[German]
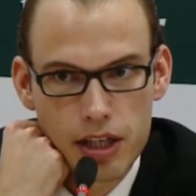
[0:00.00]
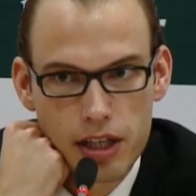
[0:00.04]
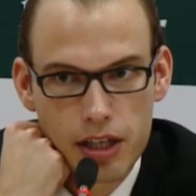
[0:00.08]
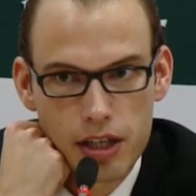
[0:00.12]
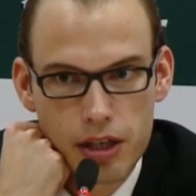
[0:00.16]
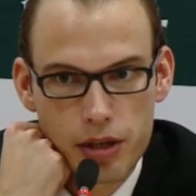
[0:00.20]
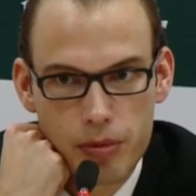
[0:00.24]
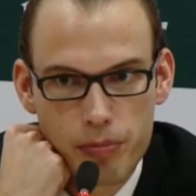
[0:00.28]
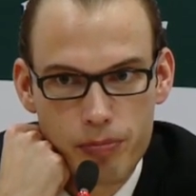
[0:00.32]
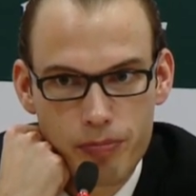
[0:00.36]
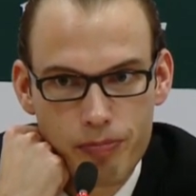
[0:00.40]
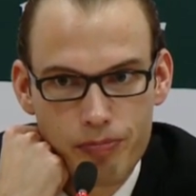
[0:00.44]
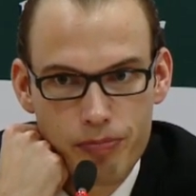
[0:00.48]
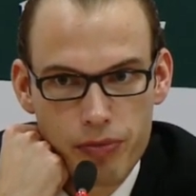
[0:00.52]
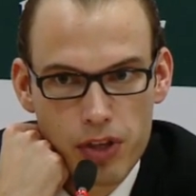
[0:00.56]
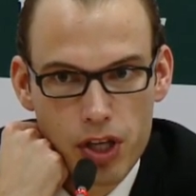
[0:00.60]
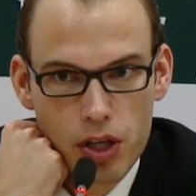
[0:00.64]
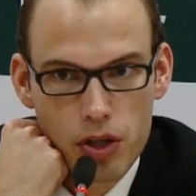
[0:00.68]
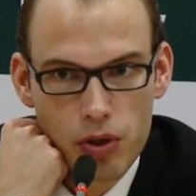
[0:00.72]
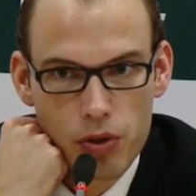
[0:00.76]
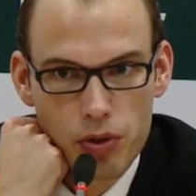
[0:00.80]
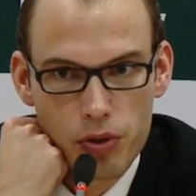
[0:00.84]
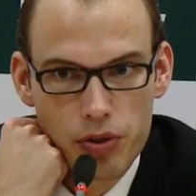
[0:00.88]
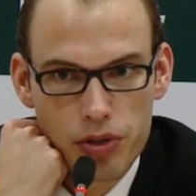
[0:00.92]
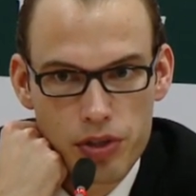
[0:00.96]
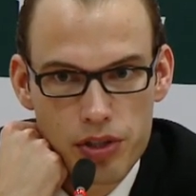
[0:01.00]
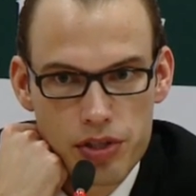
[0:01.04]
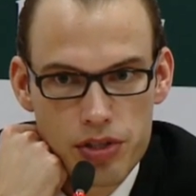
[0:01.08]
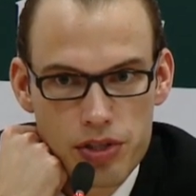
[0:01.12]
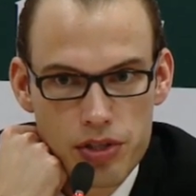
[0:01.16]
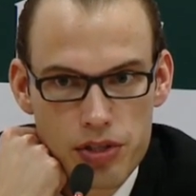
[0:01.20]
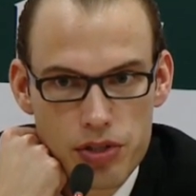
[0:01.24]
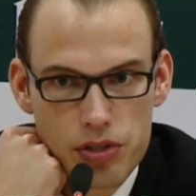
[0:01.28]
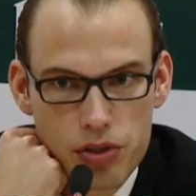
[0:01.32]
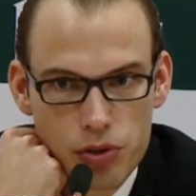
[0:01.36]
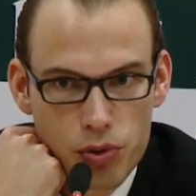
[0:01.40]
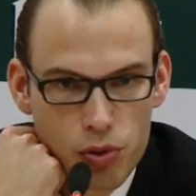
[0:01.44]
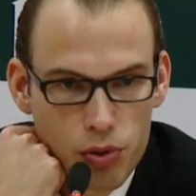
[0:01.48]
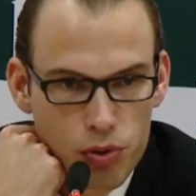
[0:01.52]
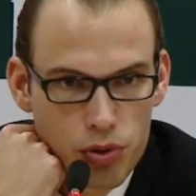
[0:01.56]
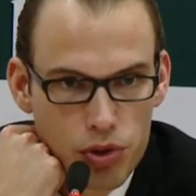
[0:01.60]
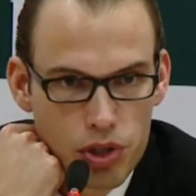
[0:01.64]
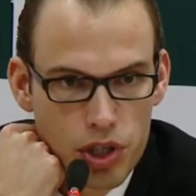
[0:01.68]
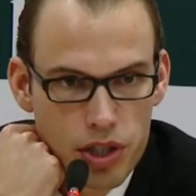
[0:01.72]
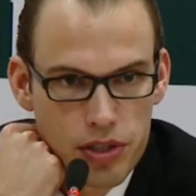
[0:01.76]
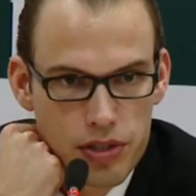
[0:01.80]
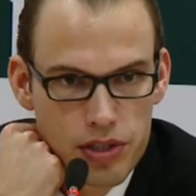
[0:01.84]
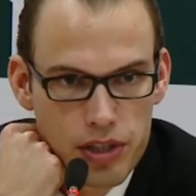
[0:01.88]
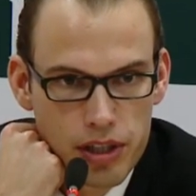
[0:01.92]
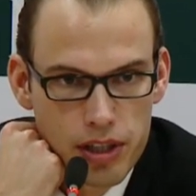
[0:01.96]
Ähm, und es ist
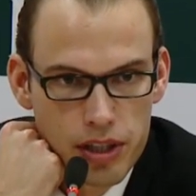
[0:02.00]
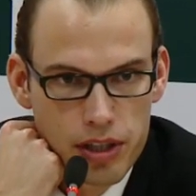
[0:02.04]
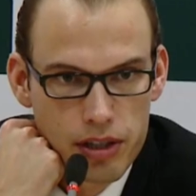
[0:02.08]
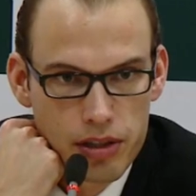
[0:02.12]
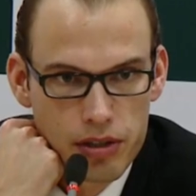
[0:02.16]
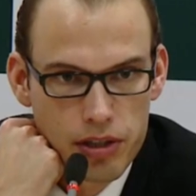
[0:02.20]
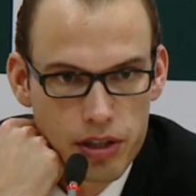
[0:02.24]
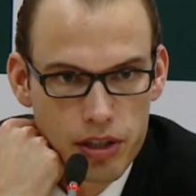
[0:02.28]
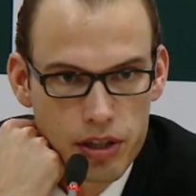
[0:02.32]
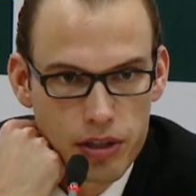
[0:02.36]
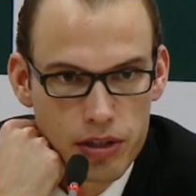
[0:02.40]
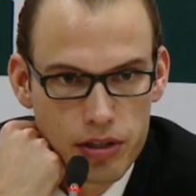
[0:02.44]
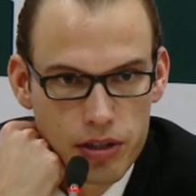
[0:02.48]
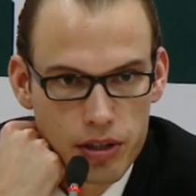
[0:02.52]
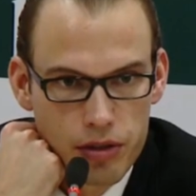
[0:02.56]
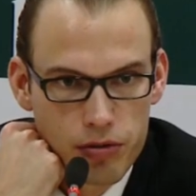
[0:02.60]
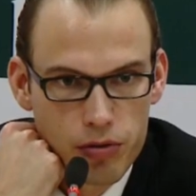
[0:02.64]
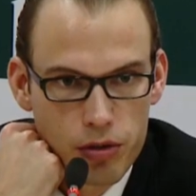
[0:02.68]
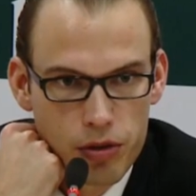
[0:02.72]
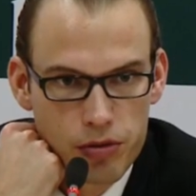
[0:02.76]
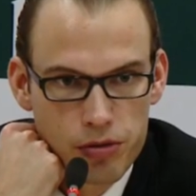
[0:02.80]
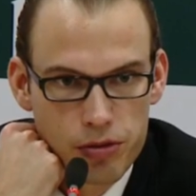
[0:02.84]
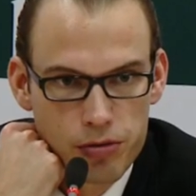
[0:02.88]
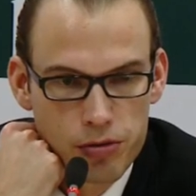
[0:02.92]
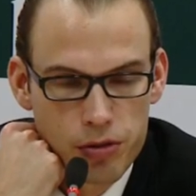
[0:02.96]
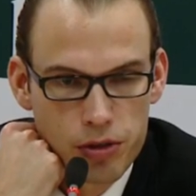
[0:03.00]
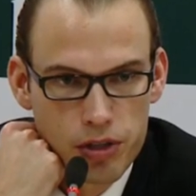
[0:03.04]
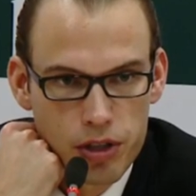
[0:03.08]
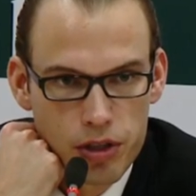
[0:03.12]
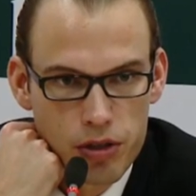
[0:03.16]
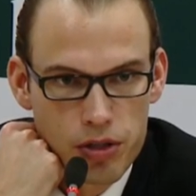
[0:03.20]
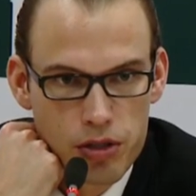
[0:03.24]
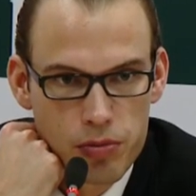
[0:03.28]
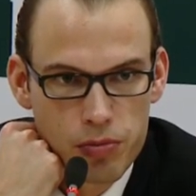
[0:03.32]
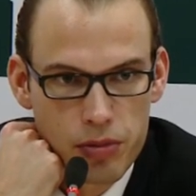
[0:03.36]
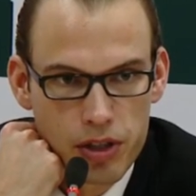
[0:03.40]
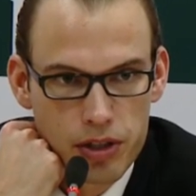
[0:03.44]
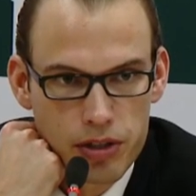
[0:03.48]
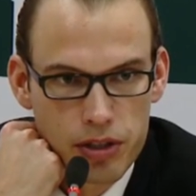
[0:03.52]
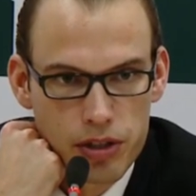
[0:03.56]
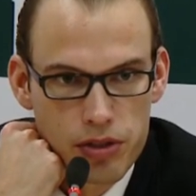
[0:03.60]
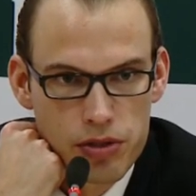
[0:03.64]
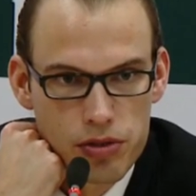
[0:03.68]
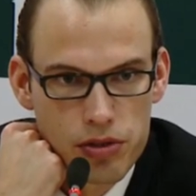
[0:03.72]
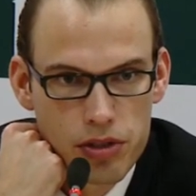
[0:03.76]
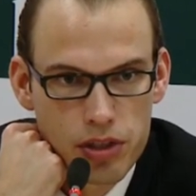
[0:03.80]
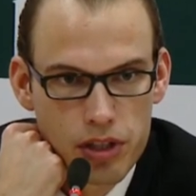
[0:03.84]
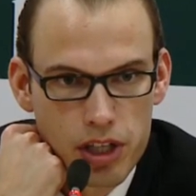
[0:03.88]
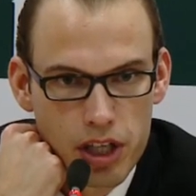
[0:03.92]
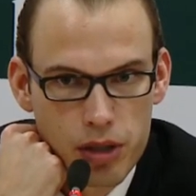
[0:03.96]
Junuschas, der die, die, Würfe von draußen macht.
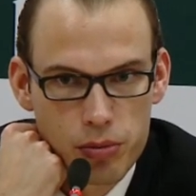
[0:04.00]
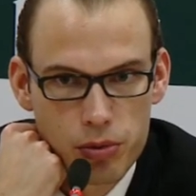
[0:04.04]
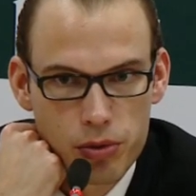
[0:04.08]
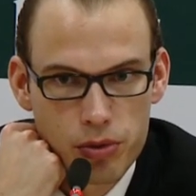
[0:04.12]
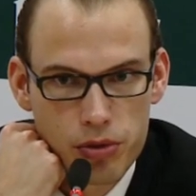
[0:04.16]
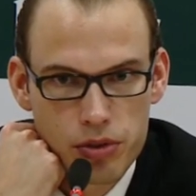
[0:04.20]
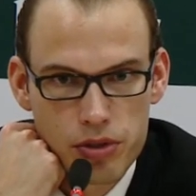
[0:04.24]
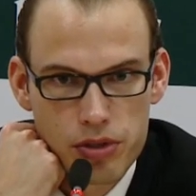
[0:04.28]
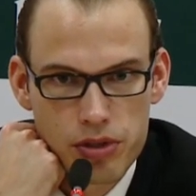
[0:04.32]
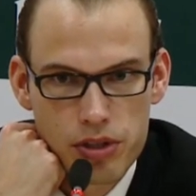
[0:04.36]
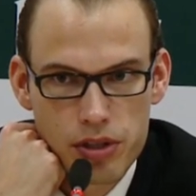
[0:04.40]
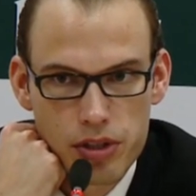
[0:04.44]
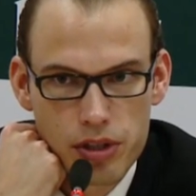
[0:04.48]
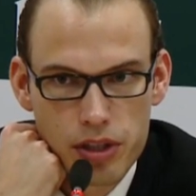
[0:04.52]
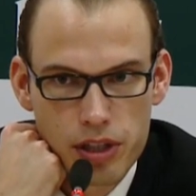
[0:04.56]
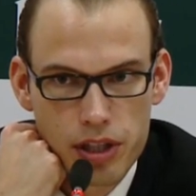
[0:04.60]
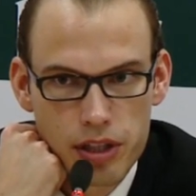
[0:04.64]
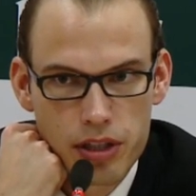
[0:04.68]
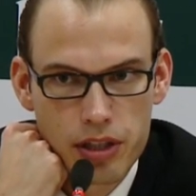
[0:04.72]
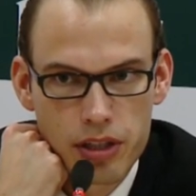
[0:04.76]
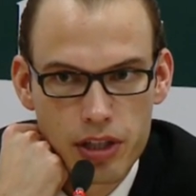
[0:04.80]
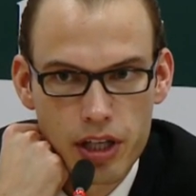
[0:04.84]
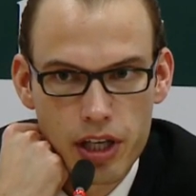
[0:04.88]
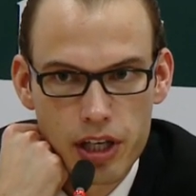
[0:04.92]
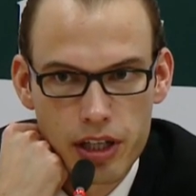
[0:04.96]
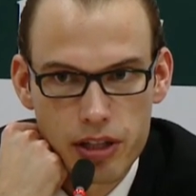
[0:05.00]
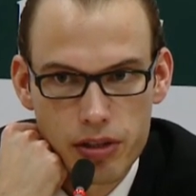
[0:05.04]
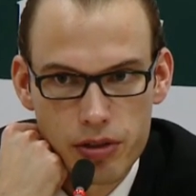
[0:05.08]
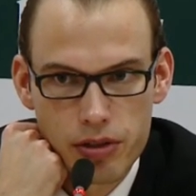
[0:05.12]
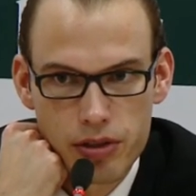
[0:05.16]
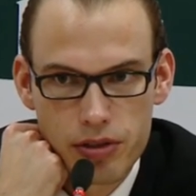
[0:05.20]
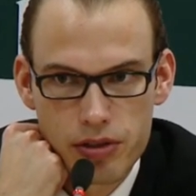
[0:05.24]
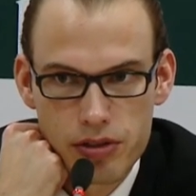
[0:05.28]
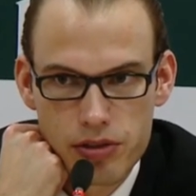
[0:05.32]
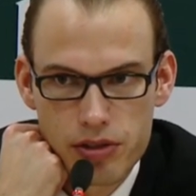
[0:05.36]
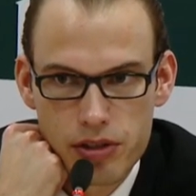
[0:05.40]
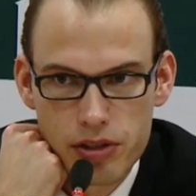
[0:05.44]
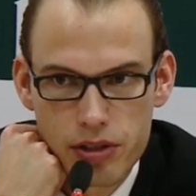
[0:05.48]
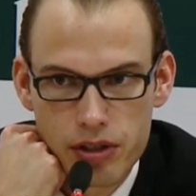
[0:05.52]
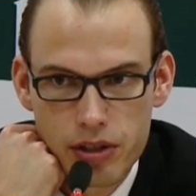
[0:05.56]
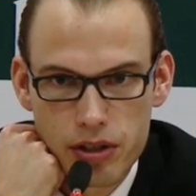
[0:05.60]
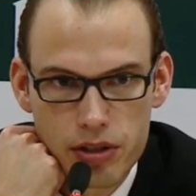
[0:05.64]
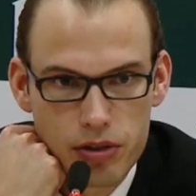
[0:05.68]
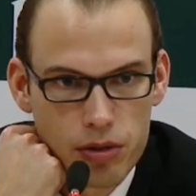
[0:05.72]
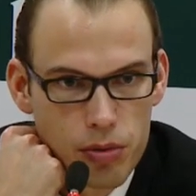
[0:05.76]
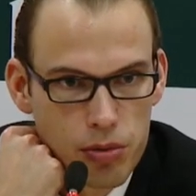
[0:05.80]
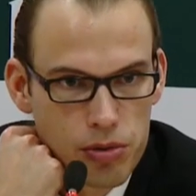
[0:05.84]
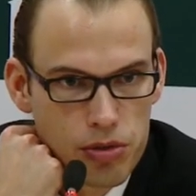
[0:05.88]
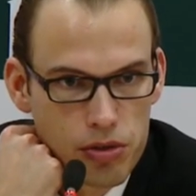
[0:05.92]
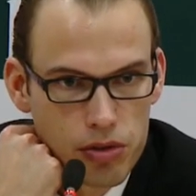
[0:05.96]
Also die drei Punkte sind, äh, die drei Leute sind die
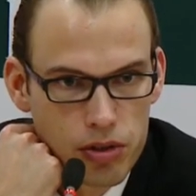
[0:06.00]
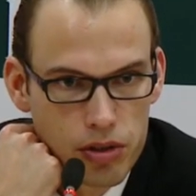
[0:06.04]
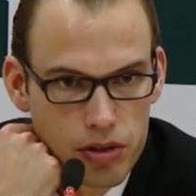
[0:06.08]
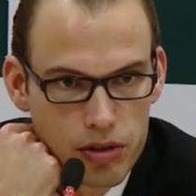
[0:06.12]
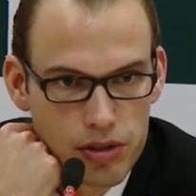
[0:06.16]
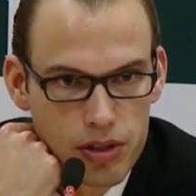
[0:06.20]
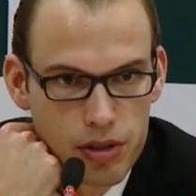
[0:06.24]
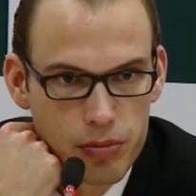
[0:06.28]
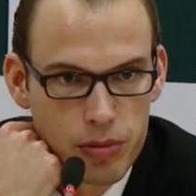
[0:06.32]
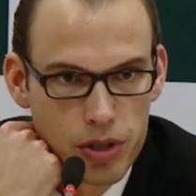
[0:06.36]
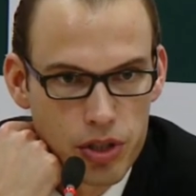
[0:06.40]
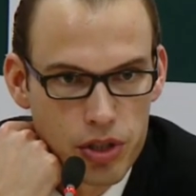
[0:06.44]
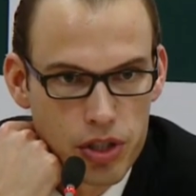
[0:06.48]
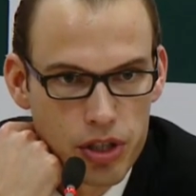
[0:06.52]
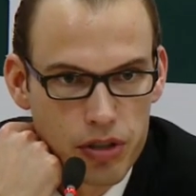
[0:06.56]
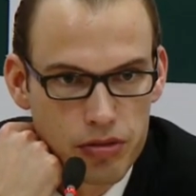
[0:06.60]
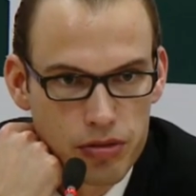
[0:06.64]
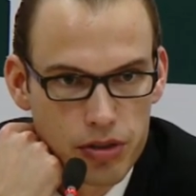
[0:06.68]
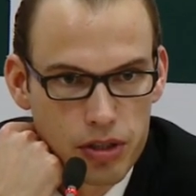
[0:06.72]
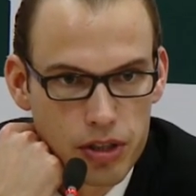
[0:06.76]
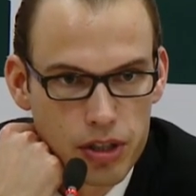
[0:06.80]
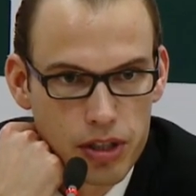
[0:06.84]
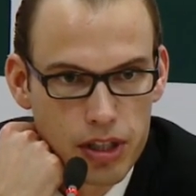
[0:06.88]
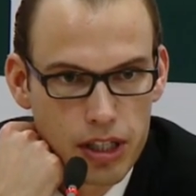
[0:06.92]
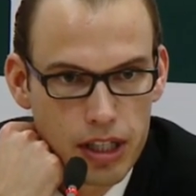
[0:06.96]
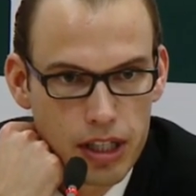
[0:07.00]
Topscorer dieser Mannschaft.